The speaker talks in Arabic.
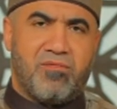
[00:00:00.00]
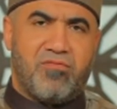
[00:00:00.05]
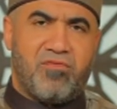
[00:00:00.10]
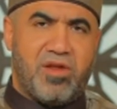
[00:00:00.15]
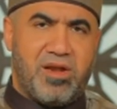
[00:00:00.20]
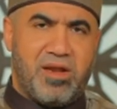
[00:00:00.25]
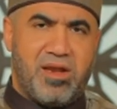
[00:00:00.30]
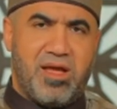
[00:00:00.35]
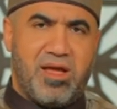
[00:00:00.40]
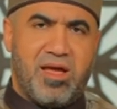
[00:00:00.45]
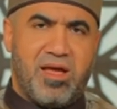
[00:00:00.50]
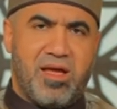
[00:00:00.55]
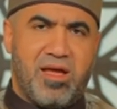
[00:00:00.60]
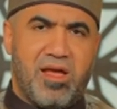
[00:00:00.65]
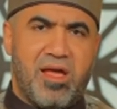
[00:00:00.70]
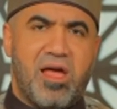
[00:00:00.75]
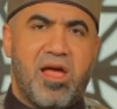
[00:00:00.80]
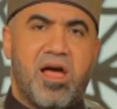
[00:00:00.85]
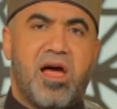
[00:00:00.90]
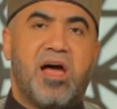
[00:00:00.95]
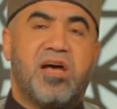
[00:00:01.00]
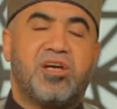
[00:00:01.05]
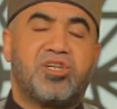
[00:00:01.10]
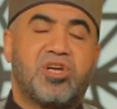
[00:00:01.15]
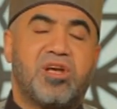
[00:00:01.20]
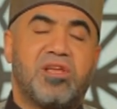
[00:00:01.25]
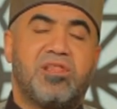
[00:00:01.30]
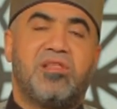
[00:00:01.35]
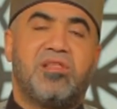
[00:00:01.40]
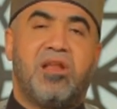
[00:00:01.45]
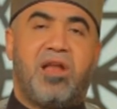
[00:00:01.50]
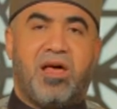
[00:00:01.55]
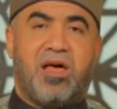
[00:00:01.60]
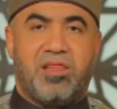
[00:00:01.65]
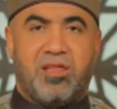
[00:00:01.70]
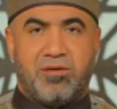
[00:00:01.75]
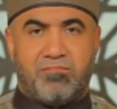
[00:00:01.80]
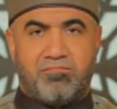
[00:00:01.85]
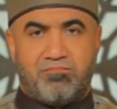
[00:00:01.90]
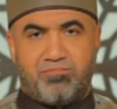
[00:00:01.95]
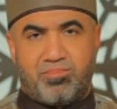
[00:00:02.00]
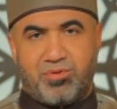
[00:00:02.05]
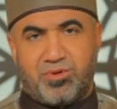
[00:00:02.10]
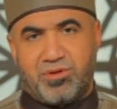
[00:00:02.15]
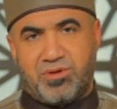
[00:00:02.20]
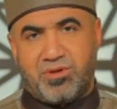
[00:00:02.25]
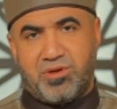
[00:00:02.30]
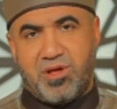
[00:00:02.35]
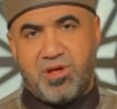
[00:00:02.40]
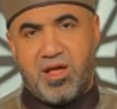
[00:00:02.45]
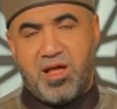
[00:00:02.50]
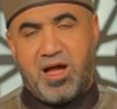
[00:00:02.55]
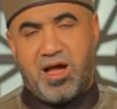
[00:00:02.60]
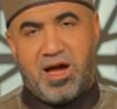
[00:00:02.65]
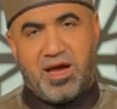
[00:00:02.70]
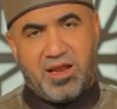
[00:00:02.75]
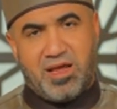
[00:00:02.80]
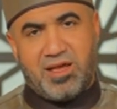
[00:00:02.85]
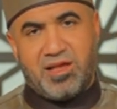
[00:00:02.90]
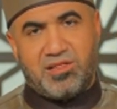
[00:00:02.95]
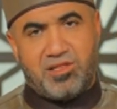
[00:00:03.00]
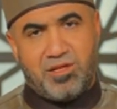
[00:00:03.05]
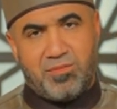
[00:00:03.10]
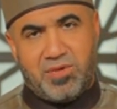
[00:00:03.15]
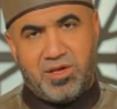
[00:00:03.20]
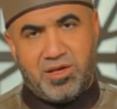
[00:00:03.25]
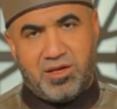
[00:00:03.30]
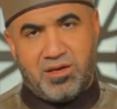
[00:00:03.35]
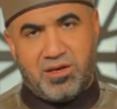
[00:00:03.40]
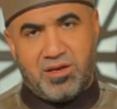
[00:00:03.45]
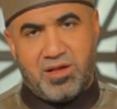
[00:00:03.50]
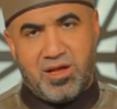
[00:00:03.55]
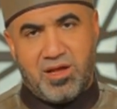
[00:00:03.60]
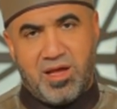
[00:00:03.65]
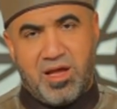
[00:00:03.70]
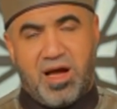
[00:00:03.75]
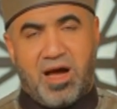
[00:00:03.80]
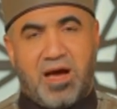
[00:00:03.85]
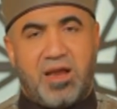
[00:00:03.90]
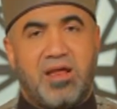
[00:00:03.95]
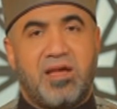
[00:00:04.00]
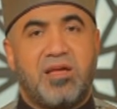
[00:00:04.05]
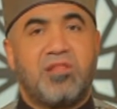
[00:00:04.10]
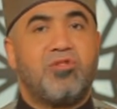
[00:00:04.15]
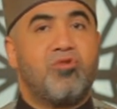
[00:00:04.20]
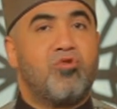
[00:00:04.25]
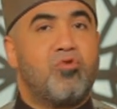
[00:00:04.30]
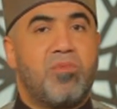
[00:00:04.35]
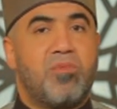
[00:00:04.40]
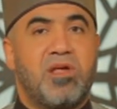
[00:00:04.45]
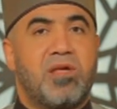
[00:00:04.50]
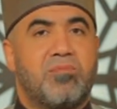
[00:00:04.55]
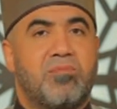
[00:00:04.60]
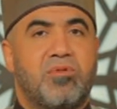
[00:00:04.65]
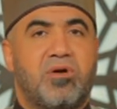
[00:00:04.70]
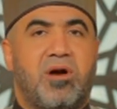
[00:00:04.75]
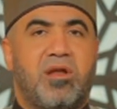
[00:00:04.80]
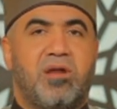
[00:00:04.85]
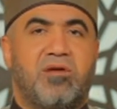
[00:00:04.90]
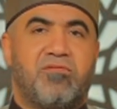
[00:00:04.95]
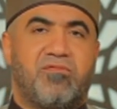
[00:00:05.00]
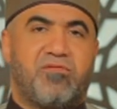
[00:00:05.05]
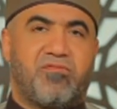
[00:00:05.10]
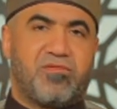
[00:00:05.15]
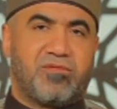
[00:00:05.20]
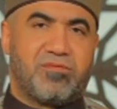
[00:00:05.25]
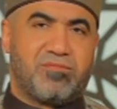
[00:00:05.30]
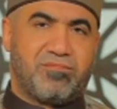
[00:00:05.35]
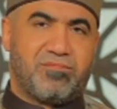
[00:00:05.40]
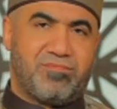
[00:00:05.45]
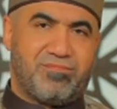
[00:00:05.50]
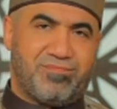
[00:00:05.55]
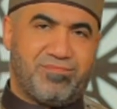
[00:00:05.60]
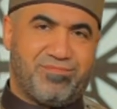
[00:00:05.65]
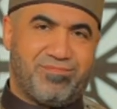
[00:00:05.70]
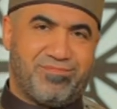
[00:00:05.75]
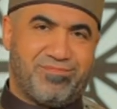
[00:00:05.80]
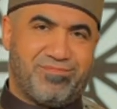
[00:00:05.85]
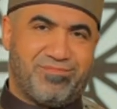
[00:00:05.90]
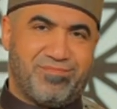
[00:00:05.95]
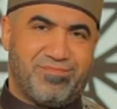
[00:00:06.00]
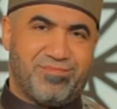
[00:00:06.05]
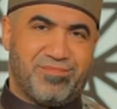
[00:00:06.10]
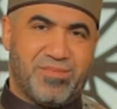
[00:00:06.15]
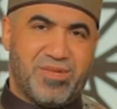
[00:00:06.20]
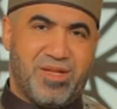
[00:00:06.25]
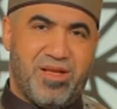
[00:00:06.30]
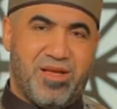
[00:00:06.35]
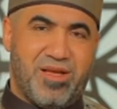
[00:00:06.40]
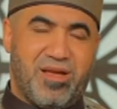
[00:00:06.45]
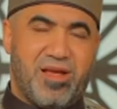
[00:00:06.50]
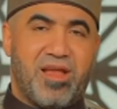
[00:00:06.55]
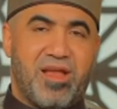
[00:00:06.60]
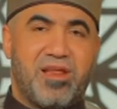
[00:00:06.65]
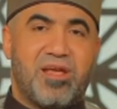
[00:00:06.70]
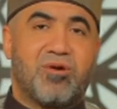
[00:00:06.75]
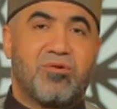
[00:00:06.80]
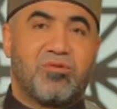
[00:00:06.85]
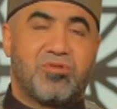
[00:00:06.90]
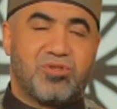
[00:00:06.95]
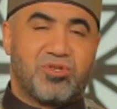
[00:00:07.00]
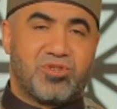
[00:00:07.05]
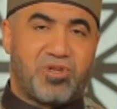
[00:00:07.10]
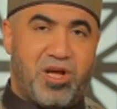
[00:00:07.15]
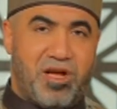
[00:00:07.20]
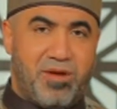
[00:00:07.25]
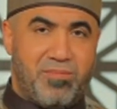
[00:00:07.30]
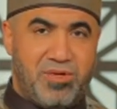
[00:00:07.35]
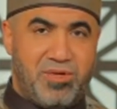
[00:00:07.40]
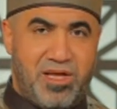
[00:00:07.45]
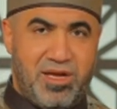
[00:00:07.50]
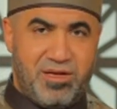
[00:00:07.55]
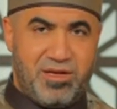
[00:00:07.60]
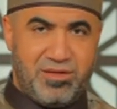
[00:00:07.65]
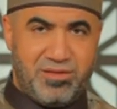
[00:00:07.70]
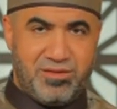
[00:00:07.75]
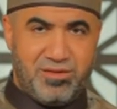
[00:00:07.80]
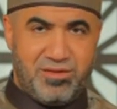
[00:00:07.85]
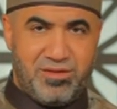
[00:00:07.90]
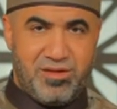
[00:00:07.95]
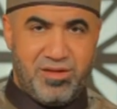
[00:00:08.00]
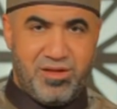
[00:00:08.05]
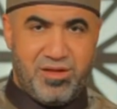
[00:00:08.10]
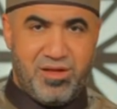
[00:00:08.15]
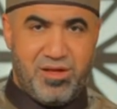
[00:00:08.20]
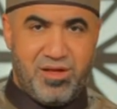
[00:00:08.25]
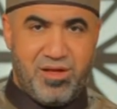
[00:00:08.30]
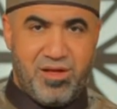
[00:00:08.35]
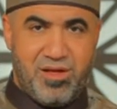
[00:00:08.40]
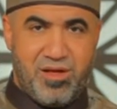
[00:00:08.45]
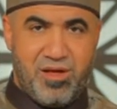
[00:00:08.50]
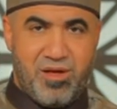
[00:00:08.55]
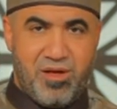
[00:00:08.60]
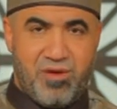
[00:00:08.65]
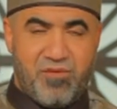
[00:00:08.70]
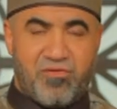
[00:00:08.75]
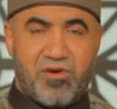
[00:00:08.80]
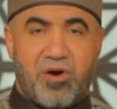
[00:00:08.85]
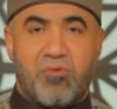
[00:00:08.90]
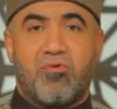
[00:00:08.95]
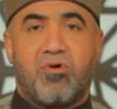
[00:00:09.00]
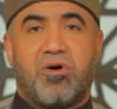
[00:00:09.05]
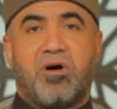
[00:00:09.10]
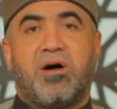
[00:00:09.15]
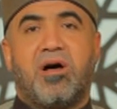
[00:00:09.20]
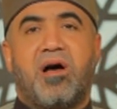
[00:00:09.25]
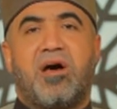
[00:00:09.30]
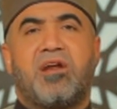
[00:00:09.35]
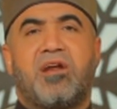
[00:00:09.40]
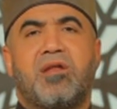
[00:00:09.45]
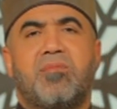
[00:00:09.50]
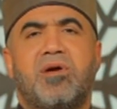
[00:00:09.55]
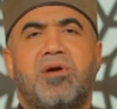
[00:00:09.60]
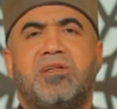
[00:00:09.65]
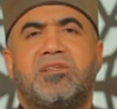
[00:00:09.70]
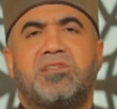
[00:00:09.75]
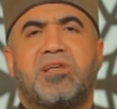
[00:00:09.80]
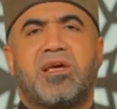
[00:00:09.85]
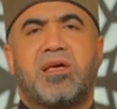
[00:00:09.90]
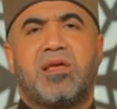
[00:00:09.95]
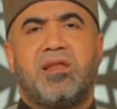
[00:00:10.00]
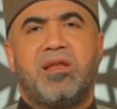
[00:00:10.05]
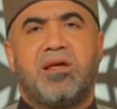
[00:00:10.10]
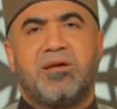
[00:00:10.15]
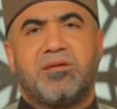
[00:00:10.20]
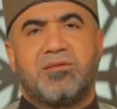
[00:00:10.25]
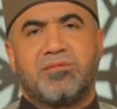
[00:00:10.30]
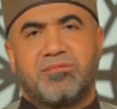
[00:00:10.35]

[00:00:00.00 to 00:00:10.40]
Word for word: في الله اشد العذاب على يد مين على يد اميه بن خلف كان ياخد الصحابي ده فوق الرمال الساخنه